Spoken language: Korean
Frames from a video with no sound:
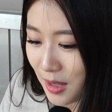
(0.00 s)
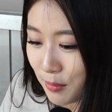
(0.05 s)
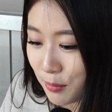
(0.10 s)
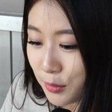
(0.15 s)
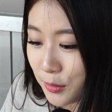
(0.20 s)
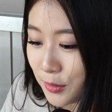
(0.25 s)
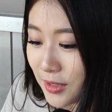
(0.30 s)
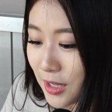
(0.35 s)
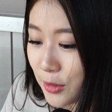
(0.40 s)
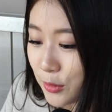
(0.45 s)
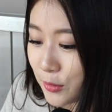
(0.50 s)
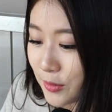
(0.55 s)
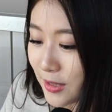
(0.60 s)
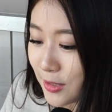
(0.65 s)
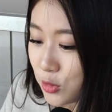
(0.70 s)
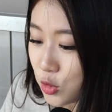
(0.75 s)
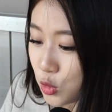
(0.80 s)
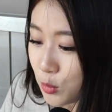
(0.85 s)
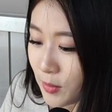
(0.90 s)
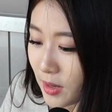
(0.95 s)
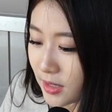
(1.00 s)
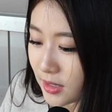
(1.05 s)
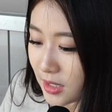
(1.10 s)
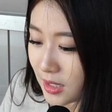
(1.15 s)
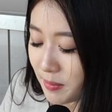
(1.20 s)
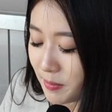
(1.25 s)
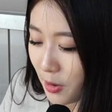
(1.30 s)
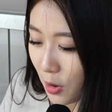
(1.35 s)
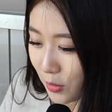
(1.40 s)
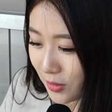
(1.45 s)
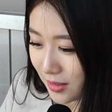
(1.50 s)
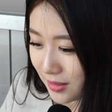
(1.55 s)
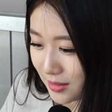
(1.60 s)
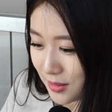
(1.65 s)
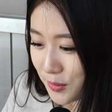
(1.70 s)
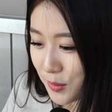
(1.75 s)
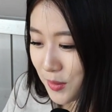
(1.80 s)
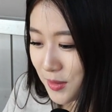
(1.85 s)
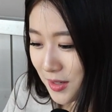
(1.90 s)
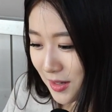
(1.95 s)
프로야구의 수많은 별이
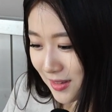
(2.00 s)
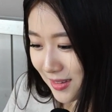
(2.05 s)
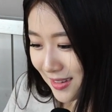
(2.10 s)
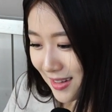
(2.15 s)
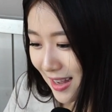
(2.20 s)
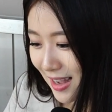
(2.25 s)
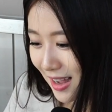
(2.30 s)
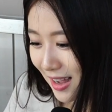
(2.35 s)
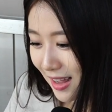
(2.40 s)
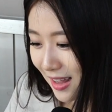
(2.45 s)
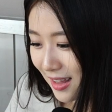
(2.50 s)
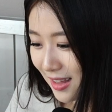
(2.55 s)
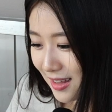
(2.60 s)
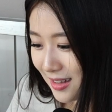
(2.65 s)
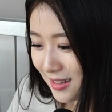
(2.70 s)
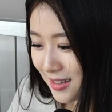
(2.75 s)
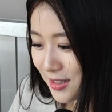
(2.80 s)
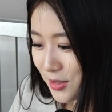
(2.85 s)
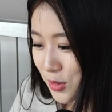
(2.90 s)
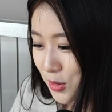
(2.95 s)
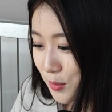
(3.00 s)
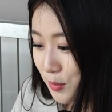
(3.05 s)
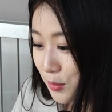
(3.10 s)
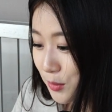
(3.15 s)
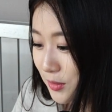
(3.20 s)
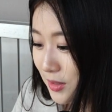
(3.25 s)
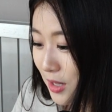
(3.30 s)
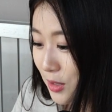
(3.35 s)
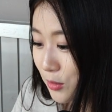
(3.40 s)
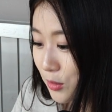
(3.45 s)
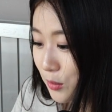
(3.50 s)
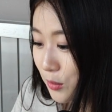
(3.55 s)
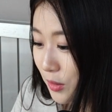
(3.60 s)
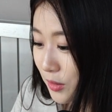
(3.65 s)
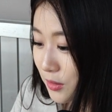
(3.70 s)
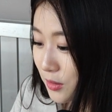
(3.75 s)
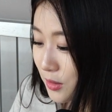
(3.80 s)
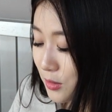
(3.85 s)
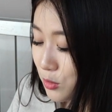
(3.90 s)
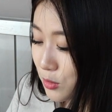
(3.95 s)
뜨고 졌다. 그중 프로야구
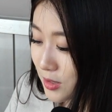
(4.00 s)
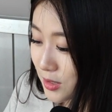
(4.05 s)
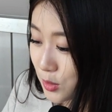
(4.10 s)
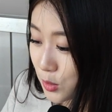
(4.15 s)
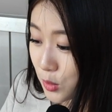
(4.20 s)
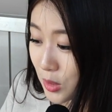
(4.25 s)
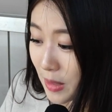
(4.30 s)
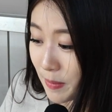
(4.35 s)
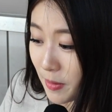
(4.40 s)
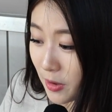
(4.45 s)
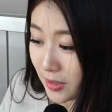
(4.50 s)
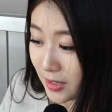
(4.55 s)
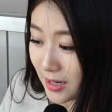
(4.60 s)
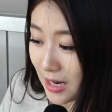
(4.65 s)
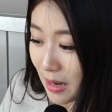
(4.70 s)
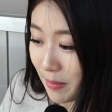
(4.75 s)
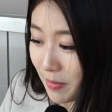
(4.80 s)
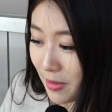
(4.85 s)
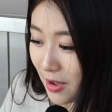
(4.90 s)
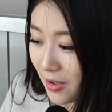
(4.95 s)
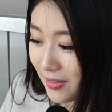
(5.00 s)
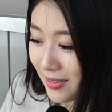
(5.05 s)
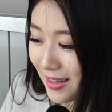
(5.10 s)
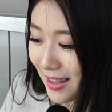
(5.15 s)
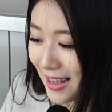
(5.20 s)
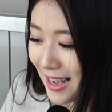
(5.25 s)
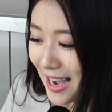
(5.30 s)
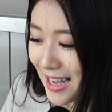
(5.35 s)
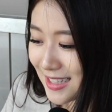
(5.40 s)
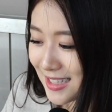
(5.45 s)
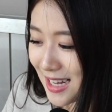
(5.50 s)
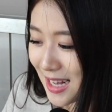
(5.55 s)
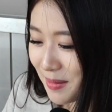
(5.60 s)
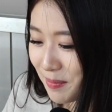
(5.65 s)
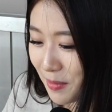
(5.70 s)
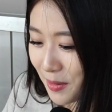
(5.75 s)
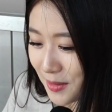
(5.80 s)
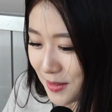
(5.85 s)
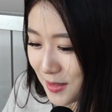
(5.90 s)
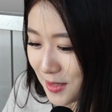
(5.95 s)
원년 최초의 별이라면
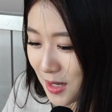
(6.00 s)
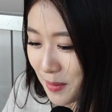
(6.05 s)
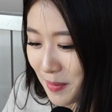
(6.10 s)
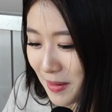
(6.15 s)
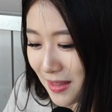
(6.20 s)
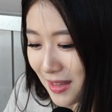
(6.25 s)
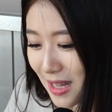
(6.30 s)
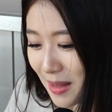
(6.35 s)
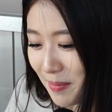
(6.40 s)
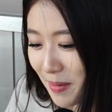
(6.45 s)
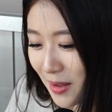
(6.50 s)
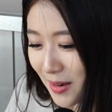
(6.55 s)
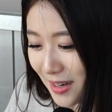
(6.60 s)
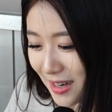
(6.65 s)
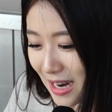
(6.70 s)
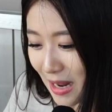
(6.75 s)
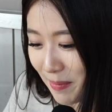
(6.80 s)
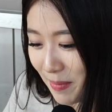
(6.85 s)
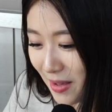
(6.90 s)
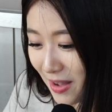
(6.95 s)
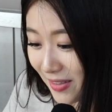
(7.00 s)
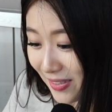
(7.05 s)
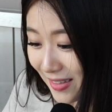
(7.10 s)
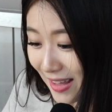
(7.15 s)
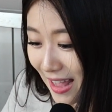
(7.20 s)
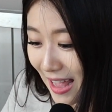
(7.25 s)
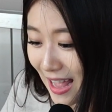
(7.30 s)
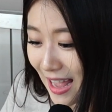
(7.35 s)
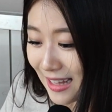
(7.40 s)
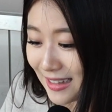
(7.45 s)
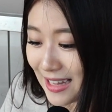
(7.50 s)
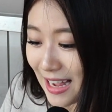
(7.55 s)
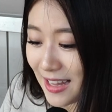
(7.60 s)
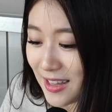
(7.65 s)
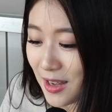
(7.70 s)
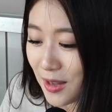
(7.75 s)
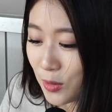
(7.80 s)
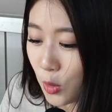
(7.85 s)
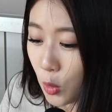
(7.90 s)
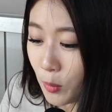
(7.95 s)
가장 먼저 빛난 별이라면
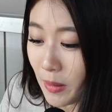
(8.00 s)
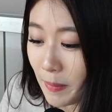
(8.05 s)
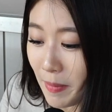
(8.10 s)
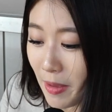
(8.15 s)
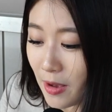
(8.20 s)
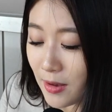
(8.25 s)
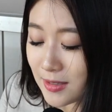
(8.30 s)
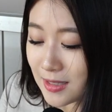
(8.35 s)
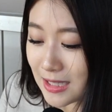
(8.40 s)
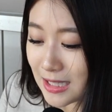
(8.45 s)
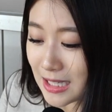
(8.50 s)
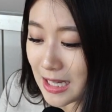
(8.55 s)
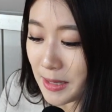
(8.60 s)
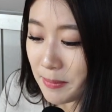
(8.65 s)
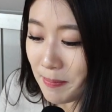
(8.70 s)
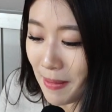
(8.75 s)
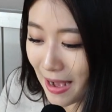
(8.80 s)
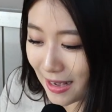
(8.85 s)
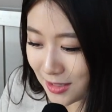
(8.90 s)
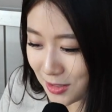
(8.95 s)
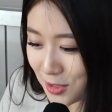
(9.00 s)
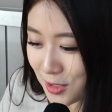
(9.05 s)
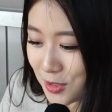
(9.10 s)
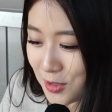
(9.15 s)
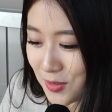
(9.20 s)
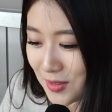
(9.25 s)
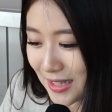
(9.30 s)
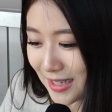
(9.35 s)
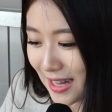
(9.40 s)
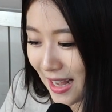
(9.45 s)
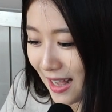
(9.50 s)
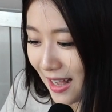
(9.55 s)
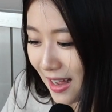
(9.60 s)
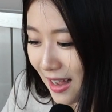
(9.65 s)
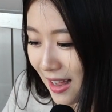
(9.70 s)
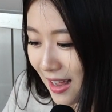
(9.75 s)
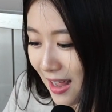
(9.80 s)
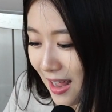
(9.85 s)
단연 오비베어스 박철순이다.